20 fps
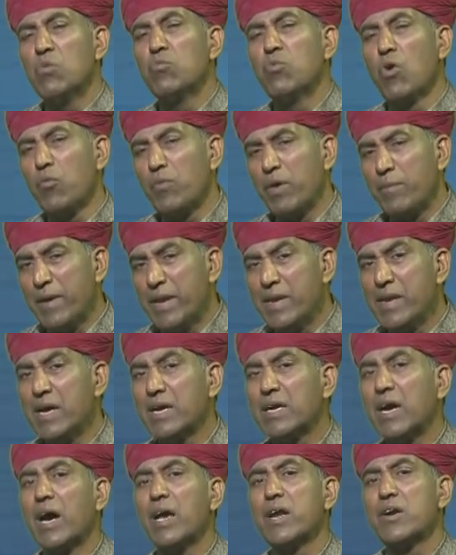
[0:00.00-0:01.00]
वो विभिन्न
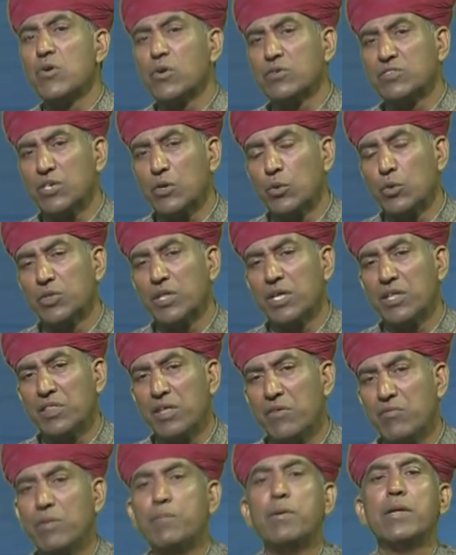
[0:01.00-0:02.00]
कारणों से होती
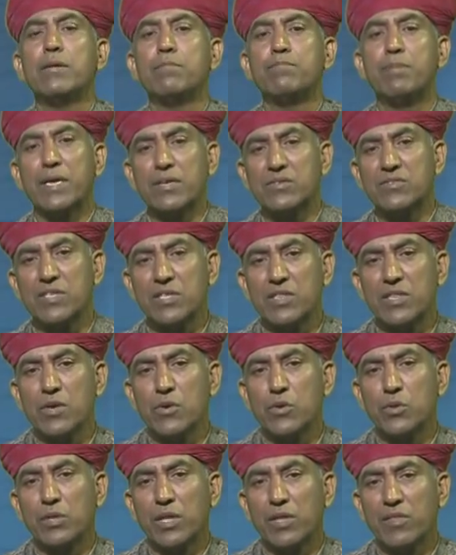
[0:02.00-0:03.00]
थी विभिन्न परिस्थिति
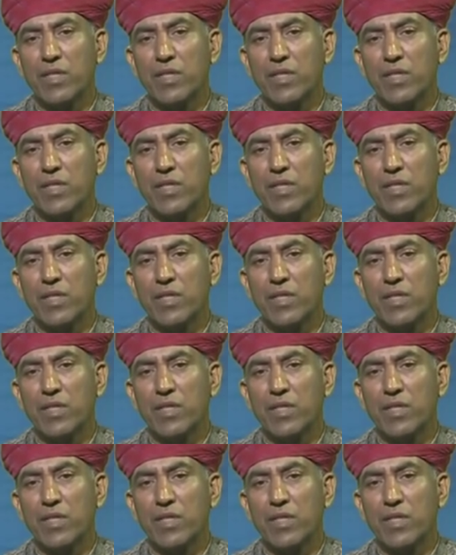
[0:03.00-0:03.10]
होती